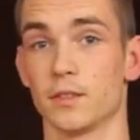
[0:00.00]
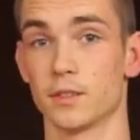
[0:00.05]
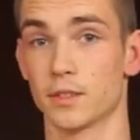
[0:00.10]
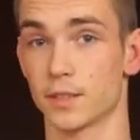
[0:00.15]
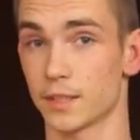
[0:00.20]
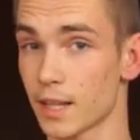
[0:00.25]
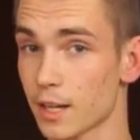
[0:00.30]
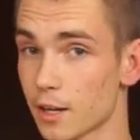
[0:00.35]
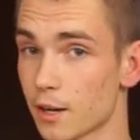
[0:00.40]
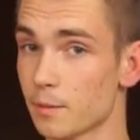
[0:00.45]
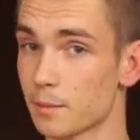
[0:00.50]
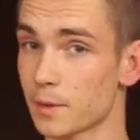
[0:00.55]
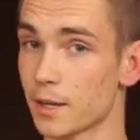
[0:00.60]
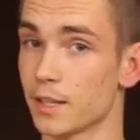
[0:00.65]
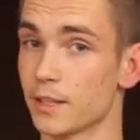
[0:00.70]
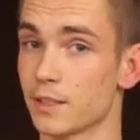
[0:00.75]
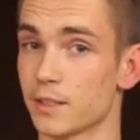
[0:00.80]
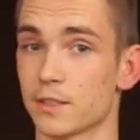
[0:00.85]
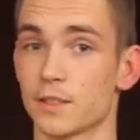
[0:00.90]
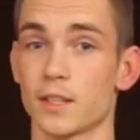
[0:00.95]
z tego
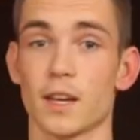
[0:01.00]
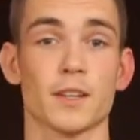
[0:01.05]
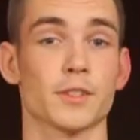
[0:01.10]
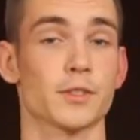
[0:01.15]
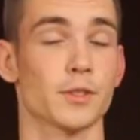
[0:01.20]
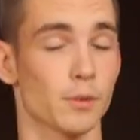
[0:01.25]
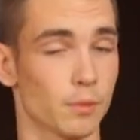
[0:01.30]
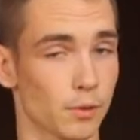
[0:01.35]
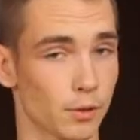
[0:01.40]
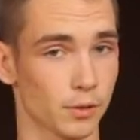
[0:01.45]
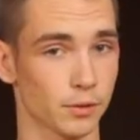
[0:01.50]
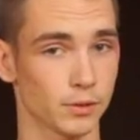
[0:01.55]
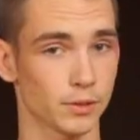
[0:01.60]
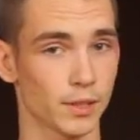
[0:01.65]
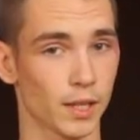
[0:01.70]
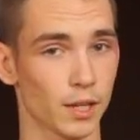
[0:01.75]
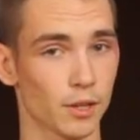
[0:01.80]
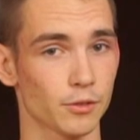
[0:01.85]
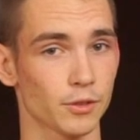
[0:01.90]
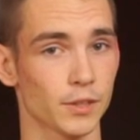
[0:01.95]
miejsca są
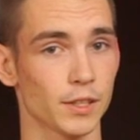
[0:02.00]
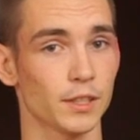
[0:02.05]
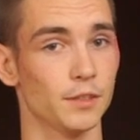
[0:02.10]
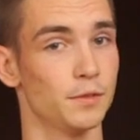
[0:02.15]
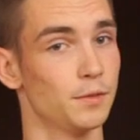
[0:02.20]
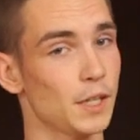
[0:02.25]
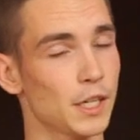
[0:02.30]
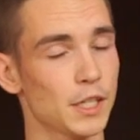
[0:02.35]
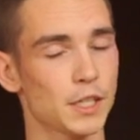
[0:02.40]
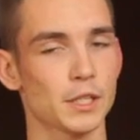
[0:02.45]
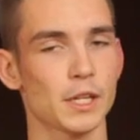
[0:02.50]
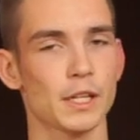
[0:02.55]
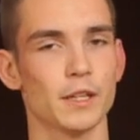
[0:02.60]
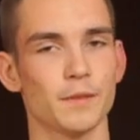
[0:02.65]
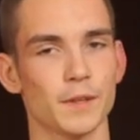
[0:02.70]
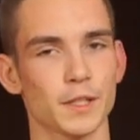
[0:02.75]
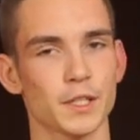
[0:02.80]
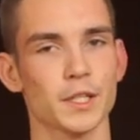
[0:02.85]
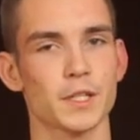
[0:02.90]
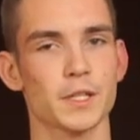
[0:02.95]
oddalone
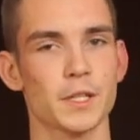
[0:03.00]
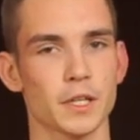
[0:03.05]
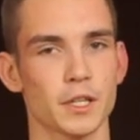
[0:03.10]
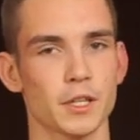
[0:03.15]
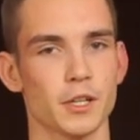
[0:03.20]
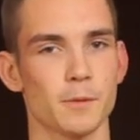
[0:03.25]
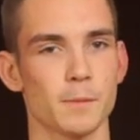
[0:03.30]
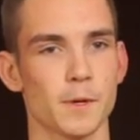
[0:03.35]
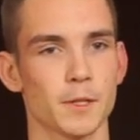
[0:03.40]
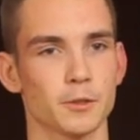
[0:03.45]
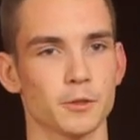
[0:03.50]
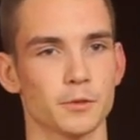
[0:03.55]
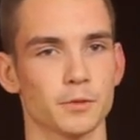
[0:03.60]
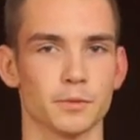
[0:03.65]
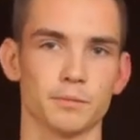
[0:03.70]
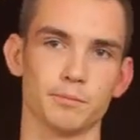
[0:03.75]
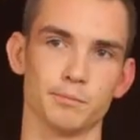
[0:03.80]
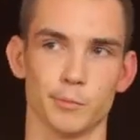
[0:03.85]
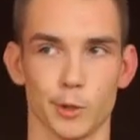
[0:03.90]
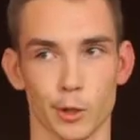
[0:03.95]
220 km
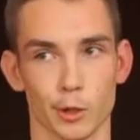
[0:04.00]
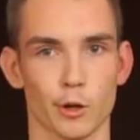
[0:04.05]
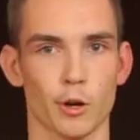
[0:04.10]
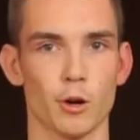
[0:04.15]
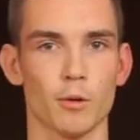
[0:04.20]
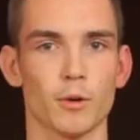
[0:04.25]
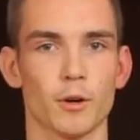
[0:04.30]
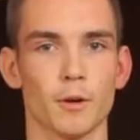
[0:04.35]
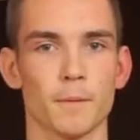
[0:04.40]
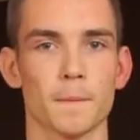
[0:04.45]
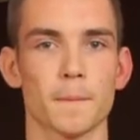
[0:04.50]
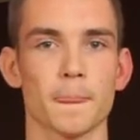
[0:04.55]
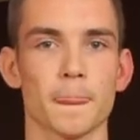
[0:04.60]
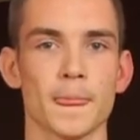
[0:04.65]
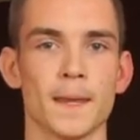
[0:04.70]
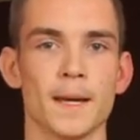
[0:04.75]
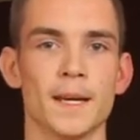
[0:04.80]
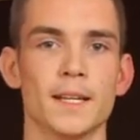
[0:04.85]
około,